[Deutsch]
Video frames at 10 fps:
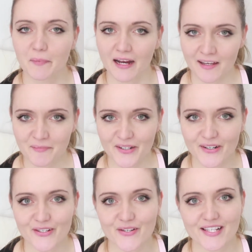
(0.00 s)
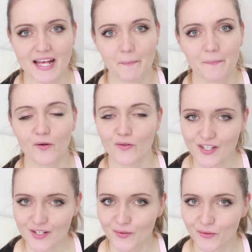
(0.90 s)
packe mit euch zusammen
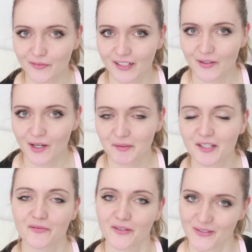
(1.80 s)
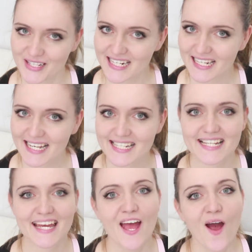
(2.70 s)
unsere Notfallkörbchen für unsere Gäste